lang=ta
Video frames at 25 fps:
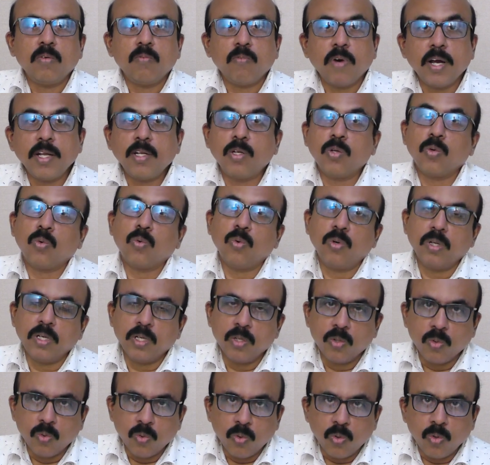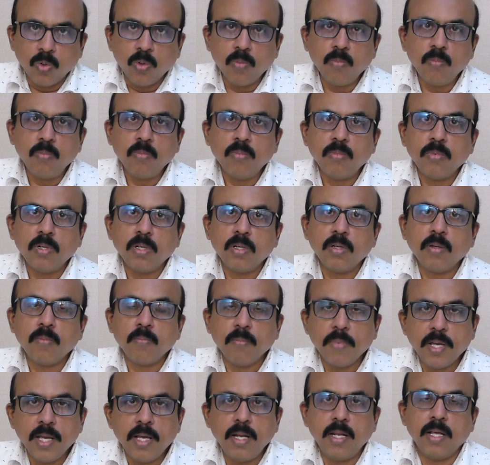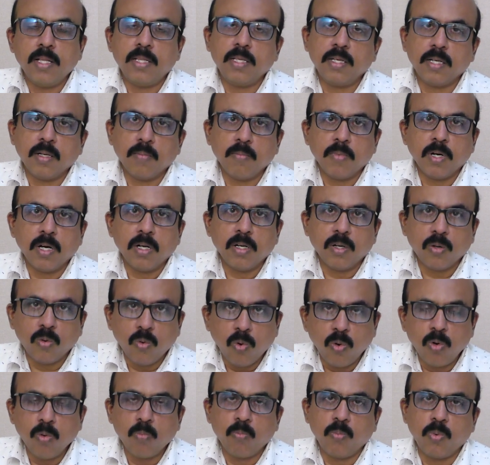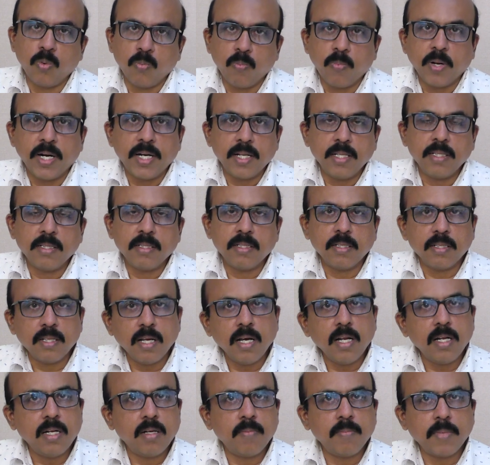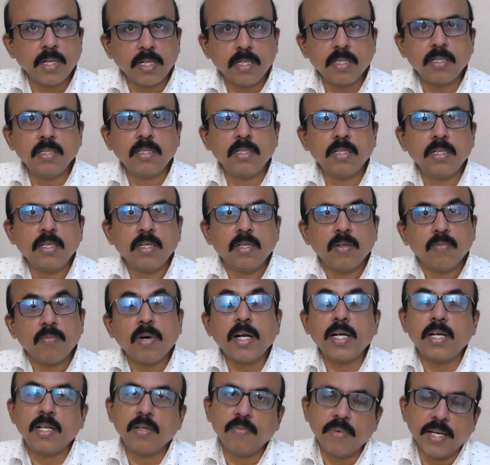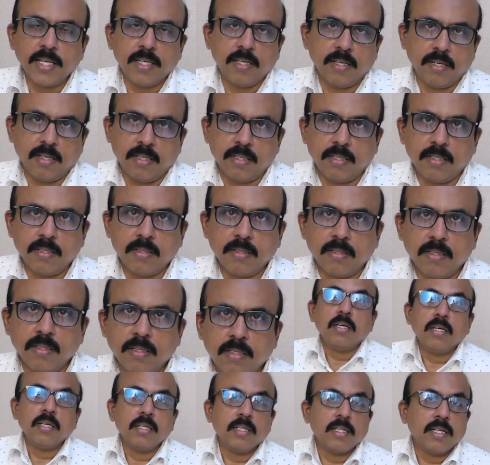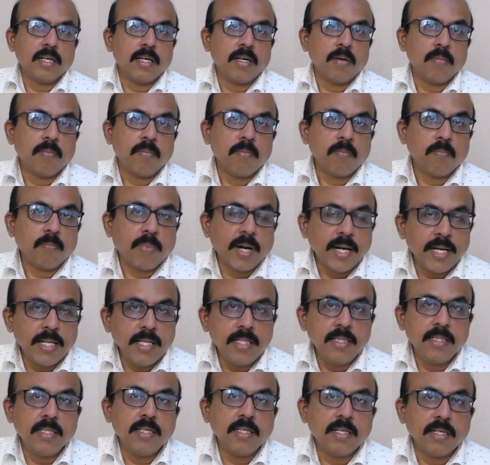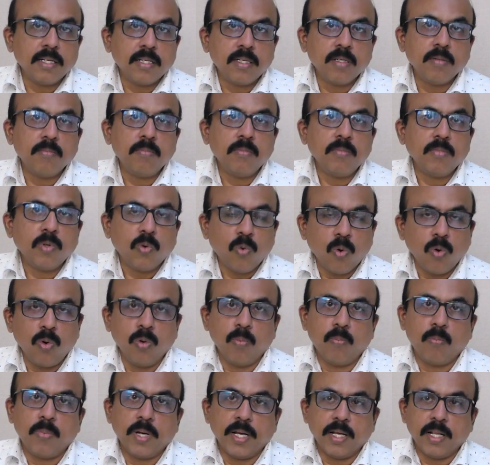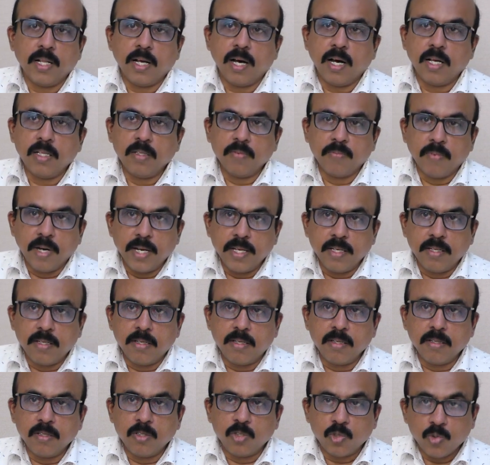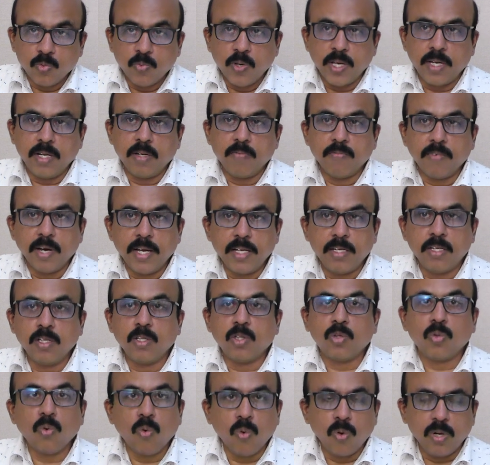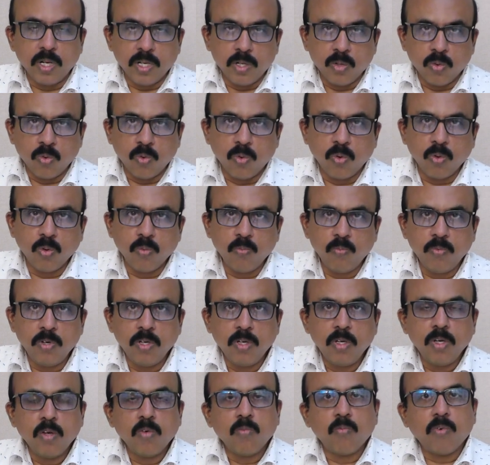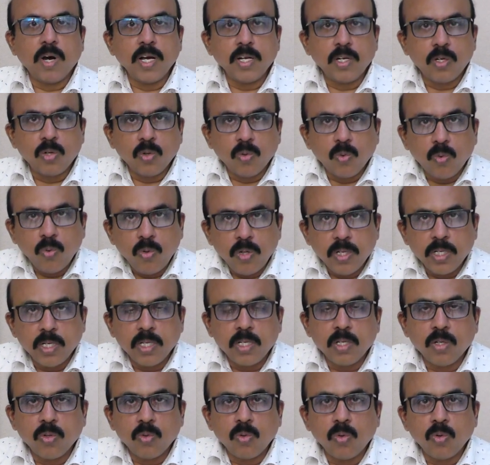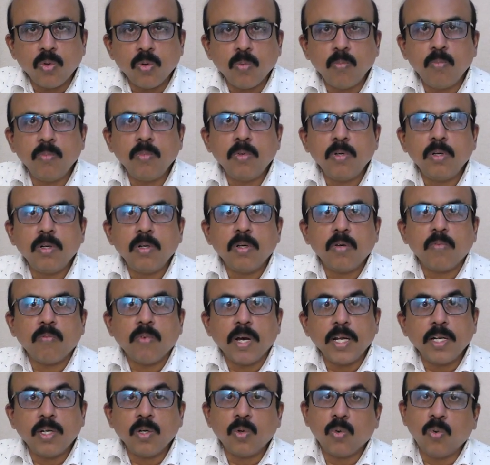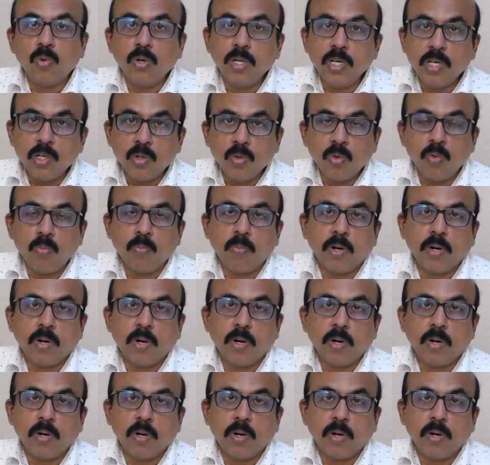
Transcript: வயிற்று குழியினுள்ளும் மேலதிகமான கொழுப்பு படிந்து தான் நமக்கு வண்டி வைக்கிறது இந்த படிந்திருக்கும் கொழுப்பை அதாவது வயிற்று சுவரின் வயிற்று தோலினுள்ளும் வயிற்று குழியினுள்ளும் வயிற்று குழியினுள்